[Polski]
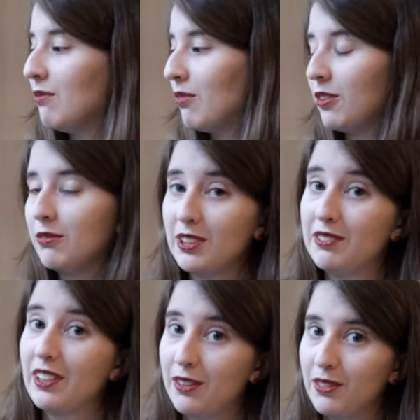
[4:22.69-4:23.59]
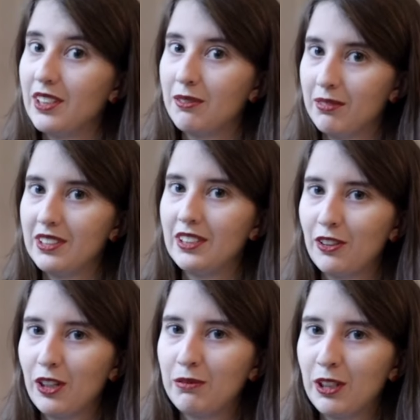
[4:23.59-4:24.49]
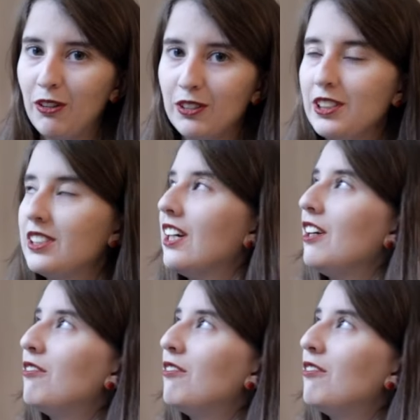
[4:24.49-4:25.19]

bo światło i tak będzie trochę przechodzić.